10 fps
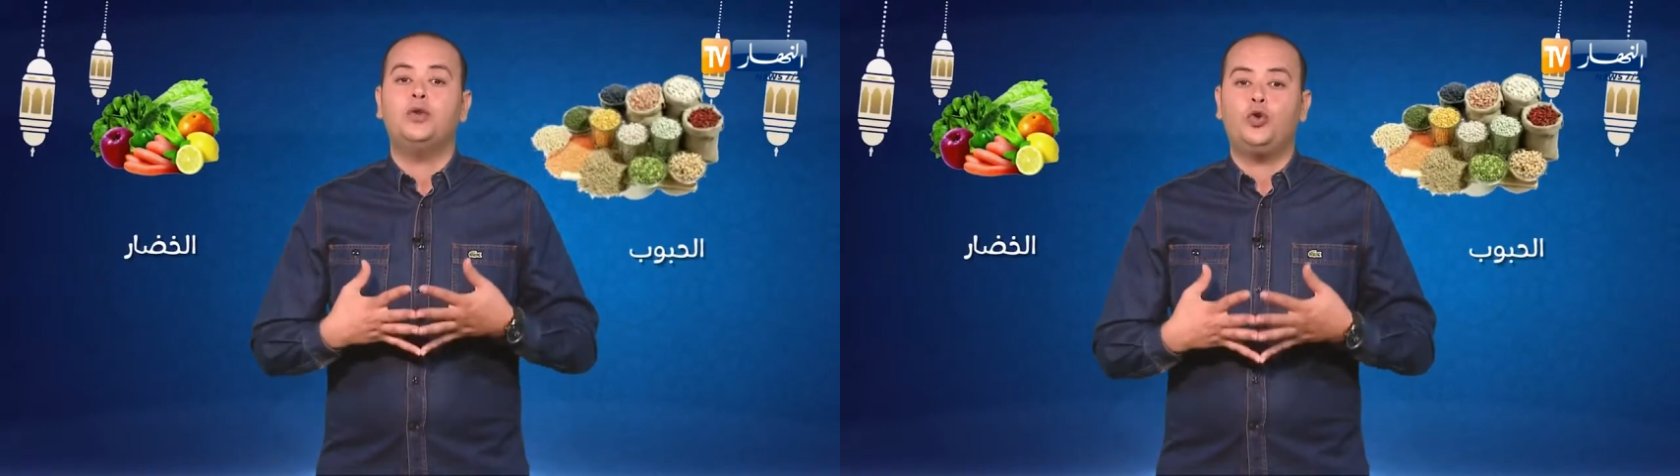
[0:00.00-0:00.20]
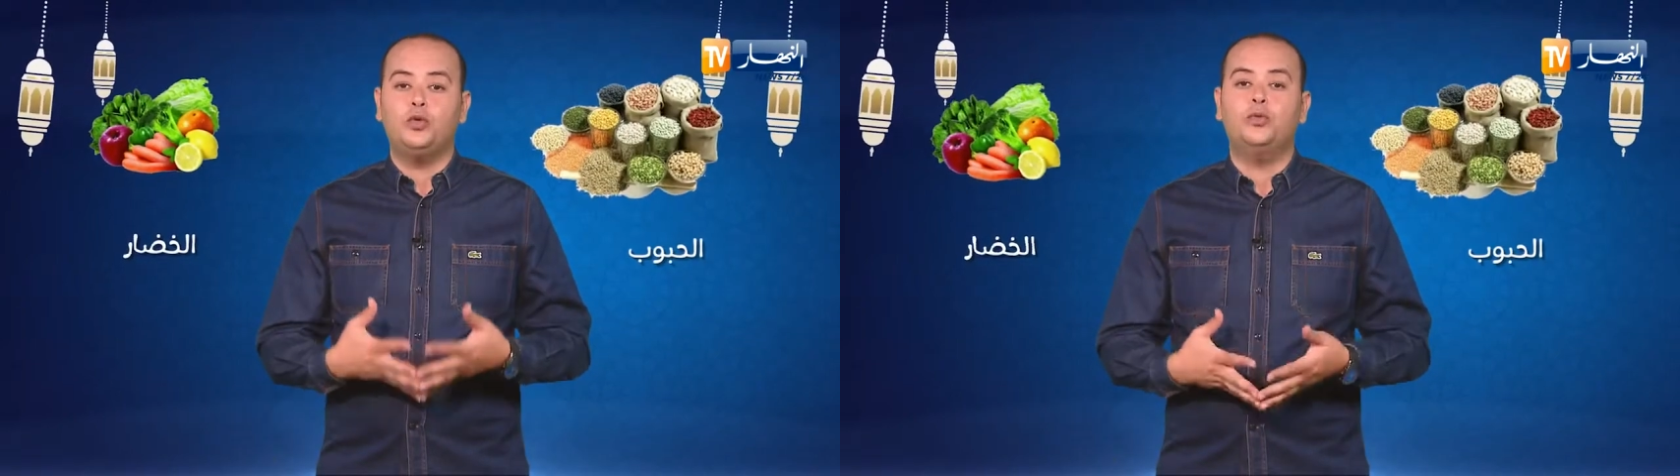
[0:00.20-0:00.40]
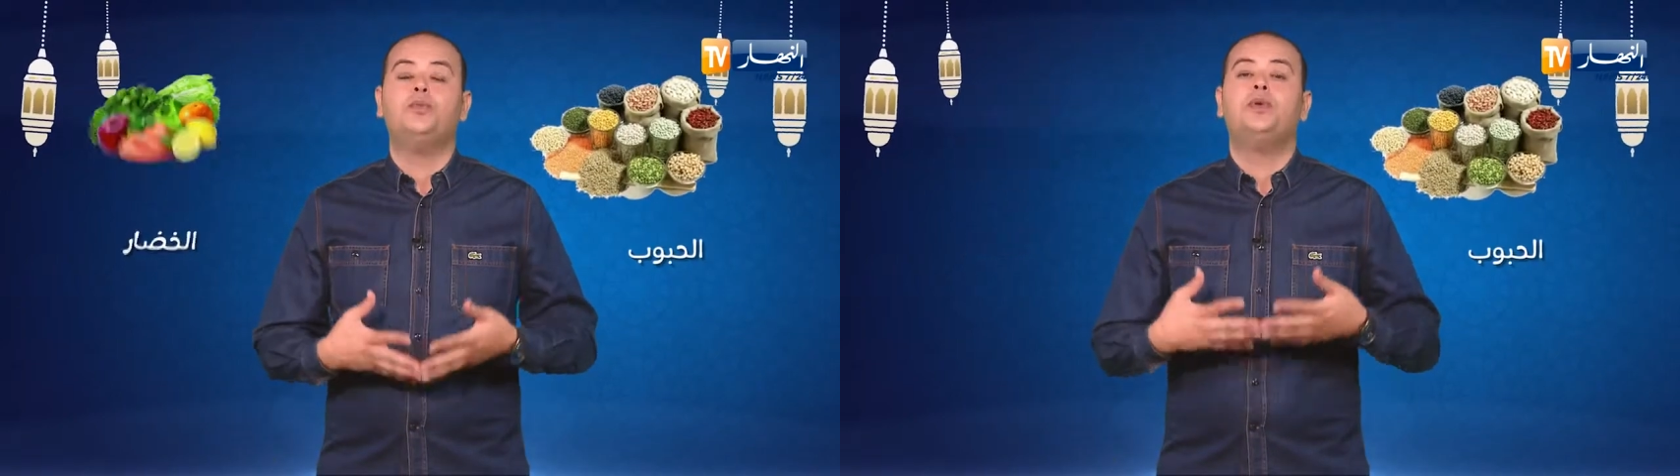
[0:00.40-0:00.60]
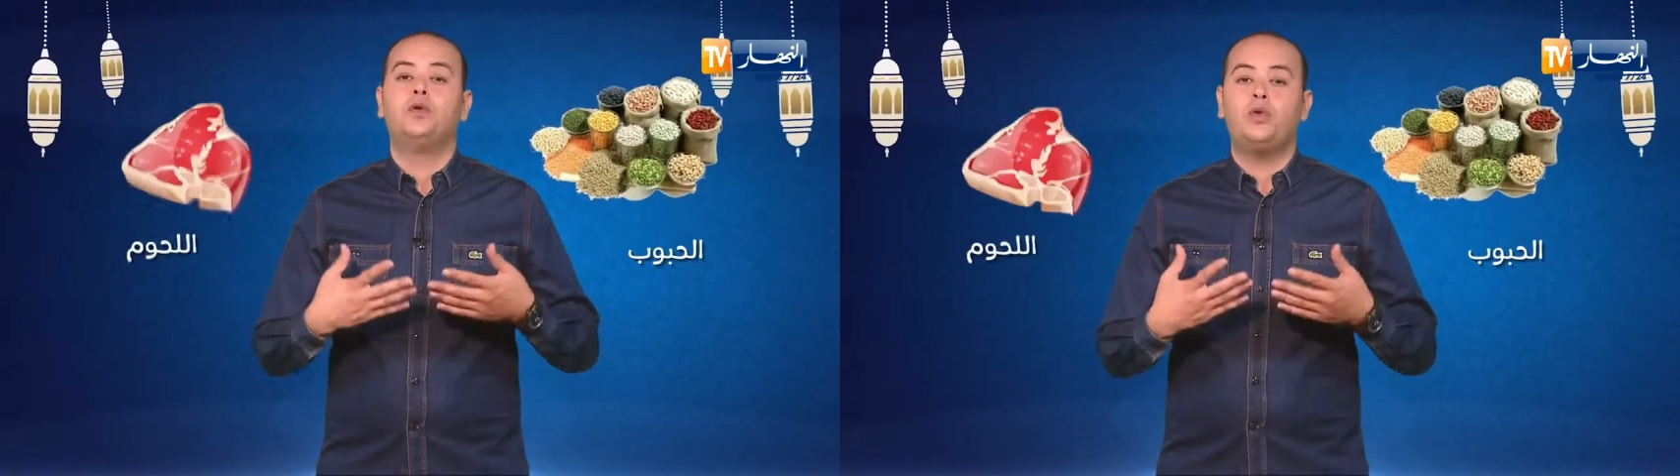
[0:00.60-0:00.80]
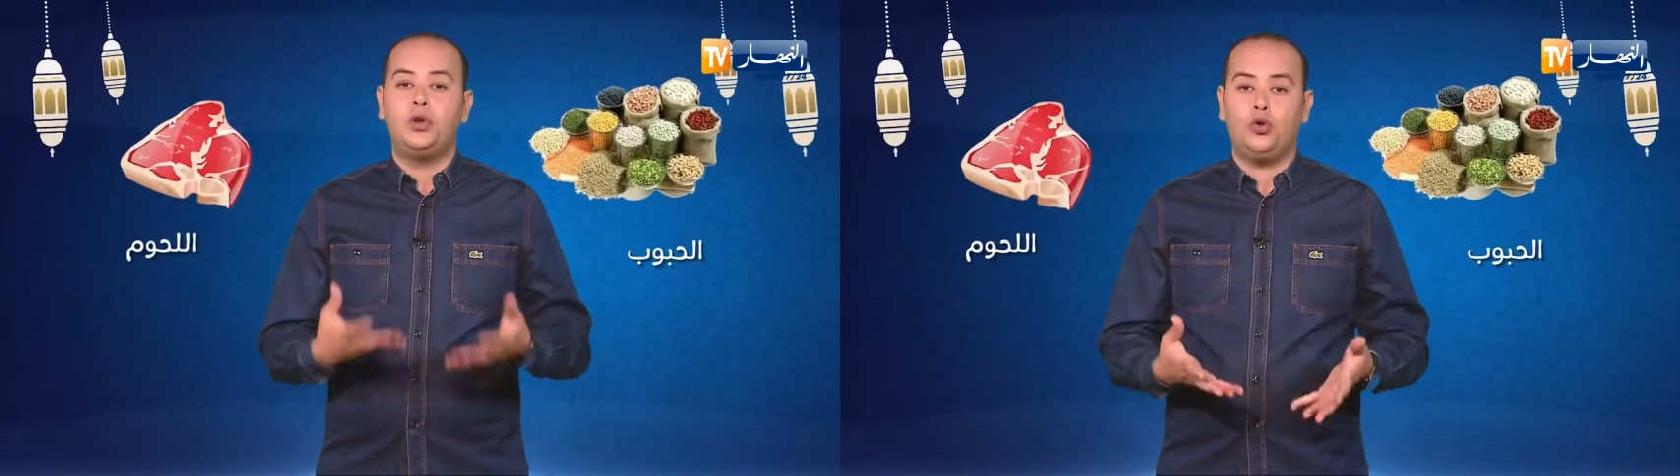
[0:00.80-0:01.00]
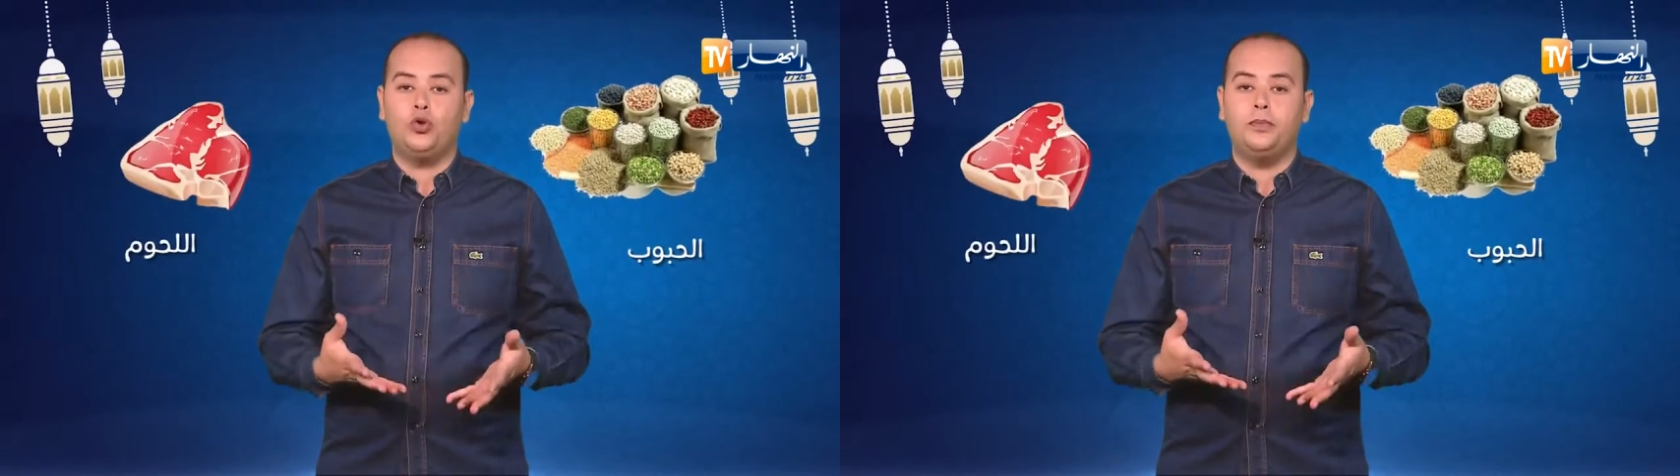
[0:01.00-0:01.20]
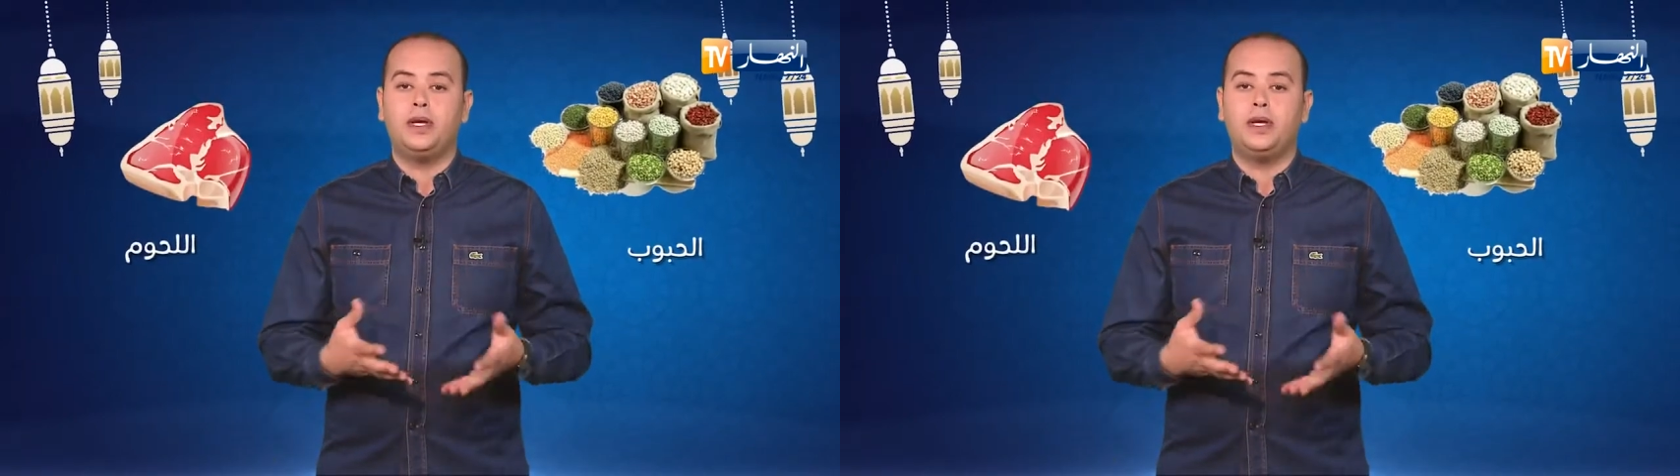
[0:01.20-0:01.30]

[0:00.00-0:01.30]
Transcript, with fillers: الحبوب واللحوم